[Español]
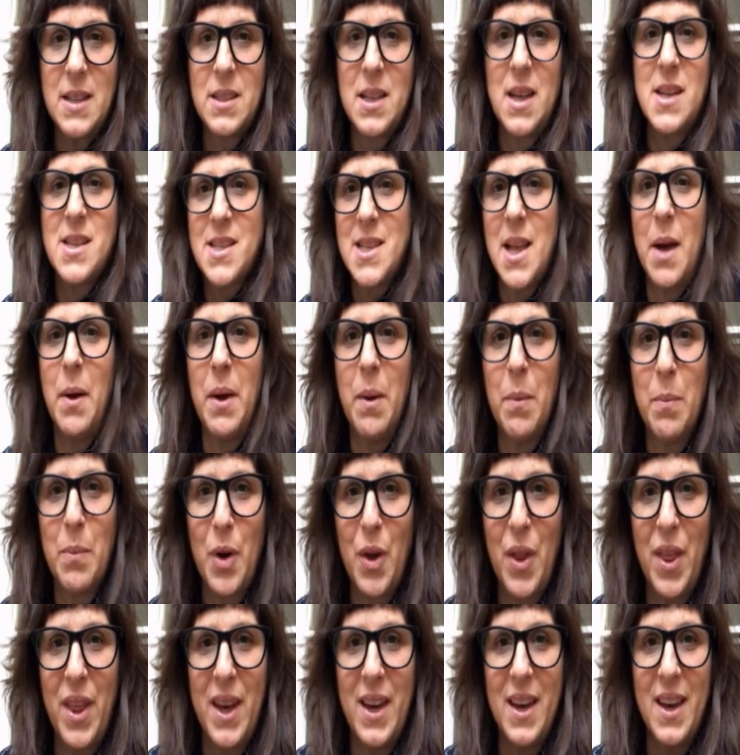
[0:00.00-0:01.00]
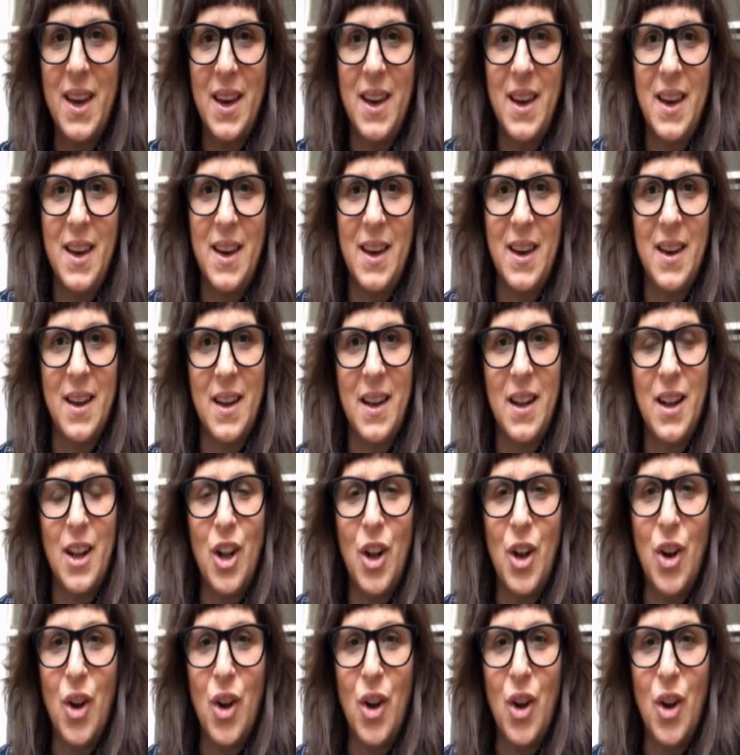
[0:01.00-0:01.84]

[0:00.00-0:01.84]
ya sabemos de qué